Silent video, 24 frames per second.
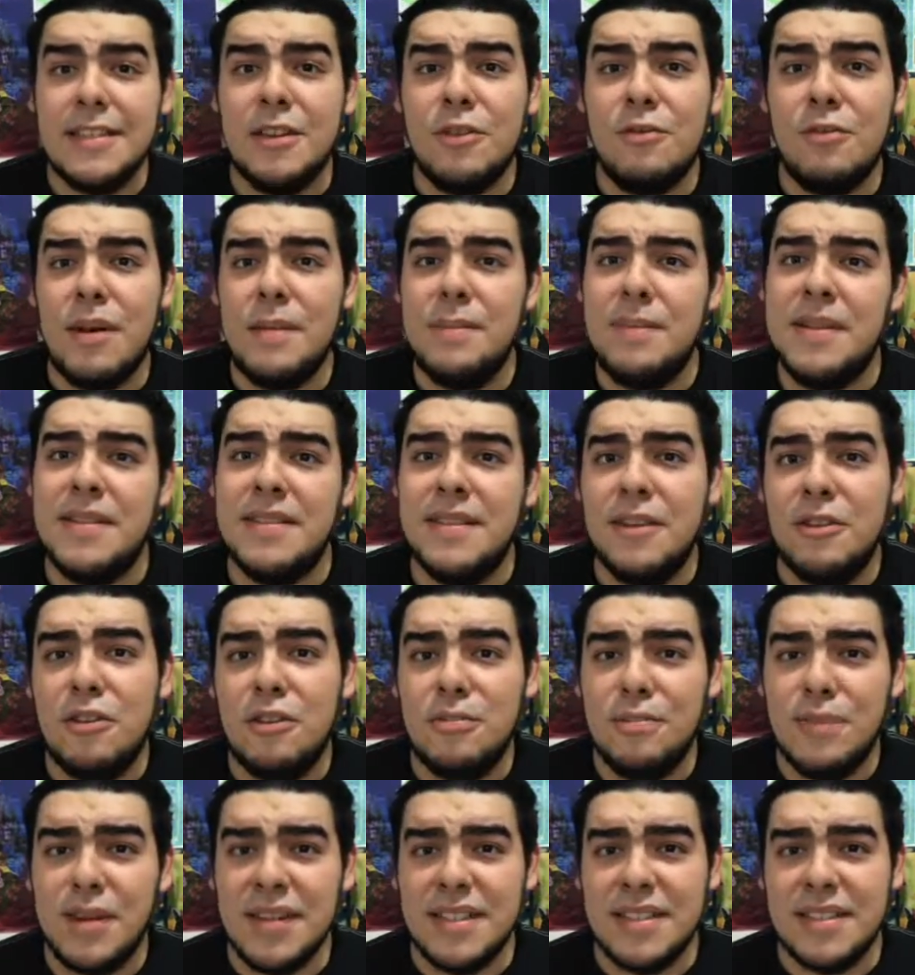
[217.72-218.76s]
así, cuál piensan
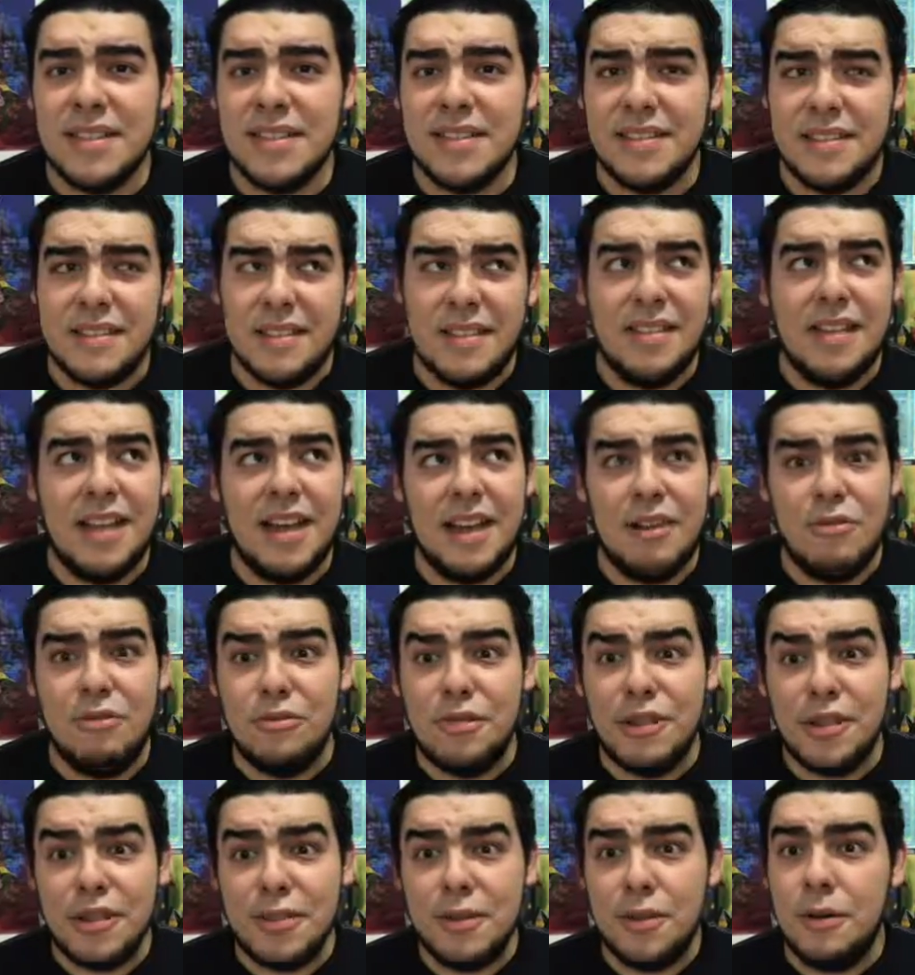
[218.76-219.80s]
comprarse, si la
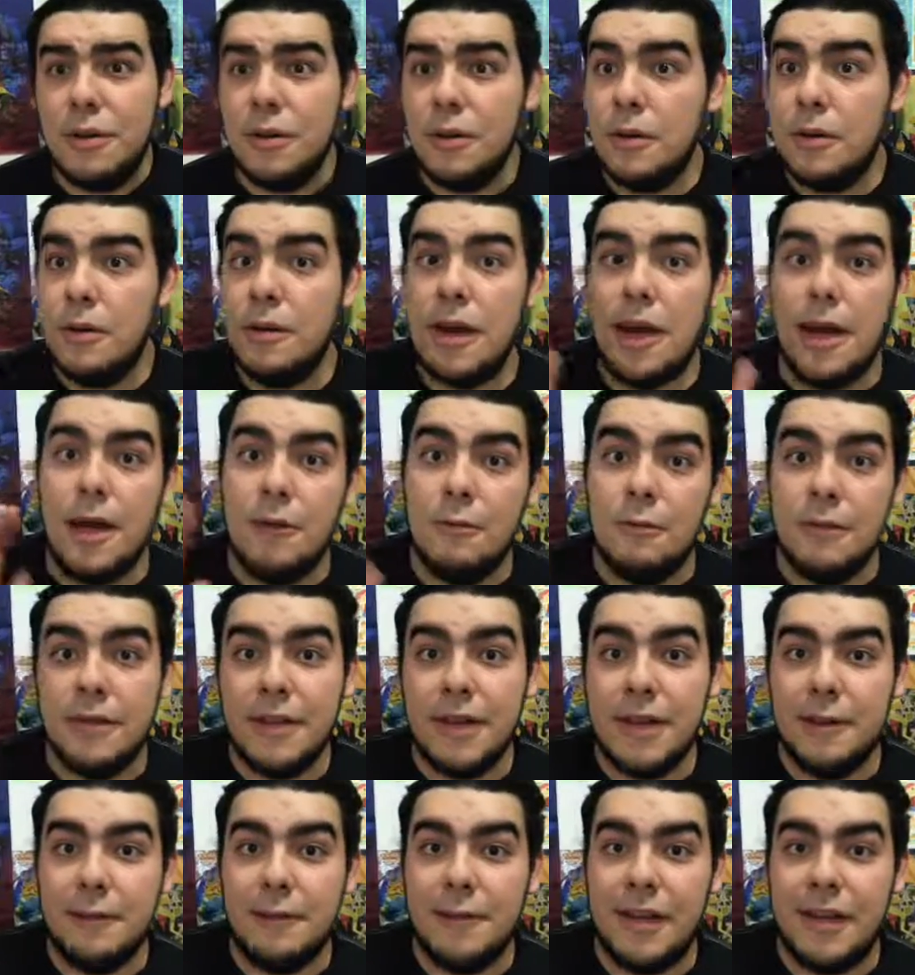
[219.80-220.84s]
Ultra Sol o la
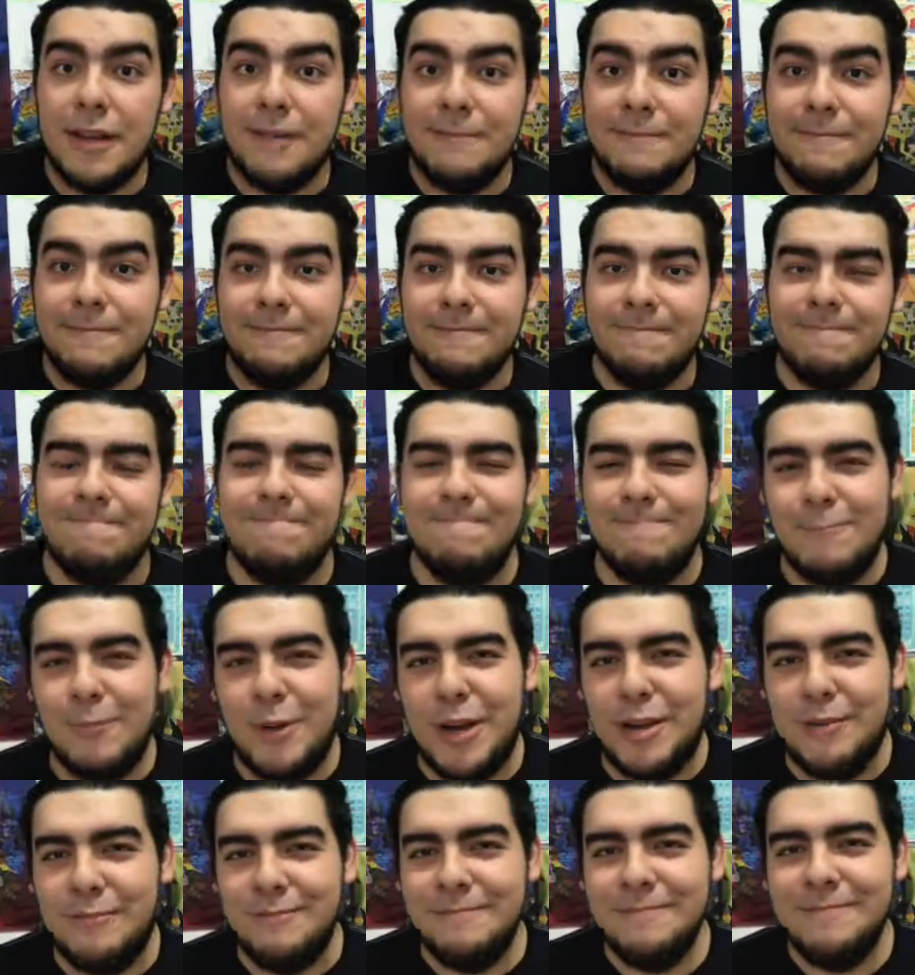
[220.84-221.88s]
Ultra Luna.
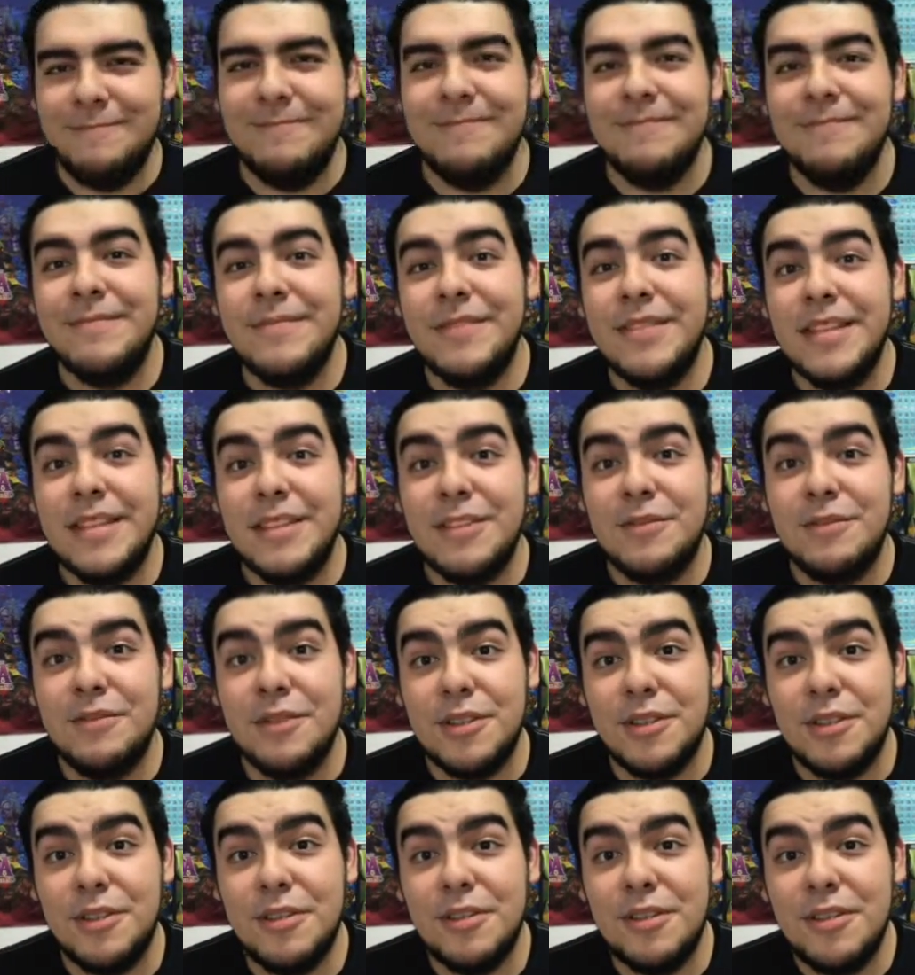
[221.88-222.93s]
Eso
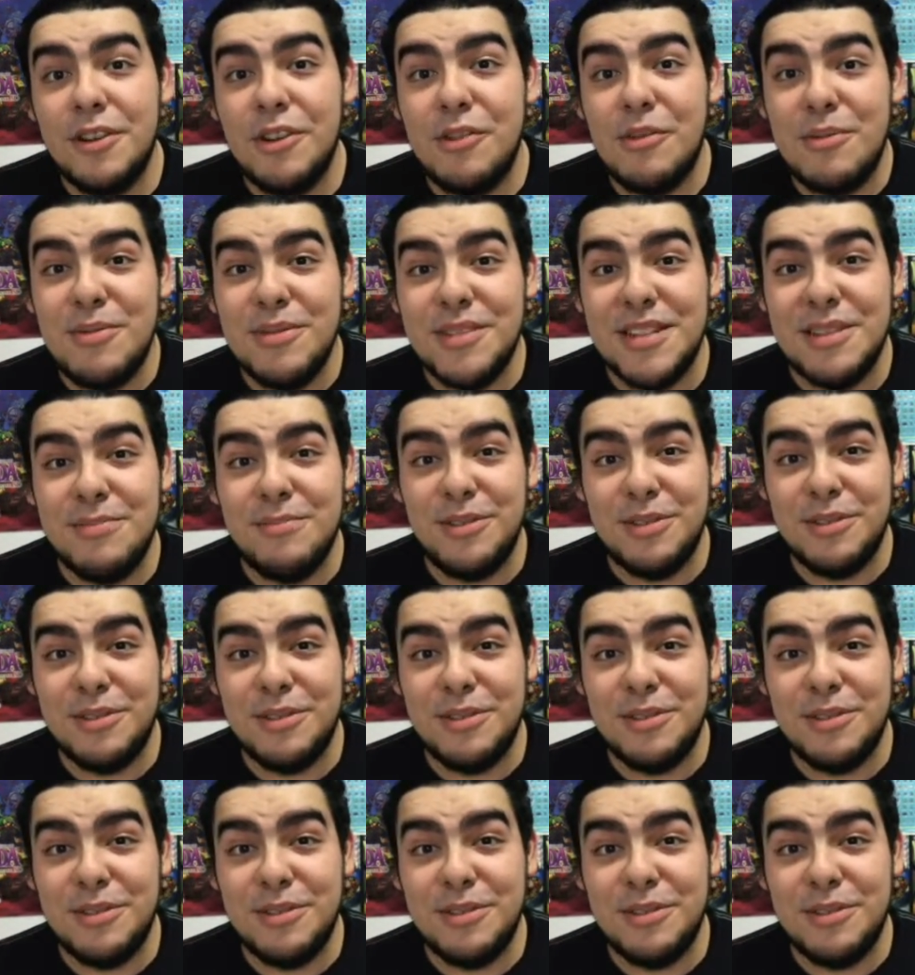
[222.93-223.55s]
fue todo y nos vemos en el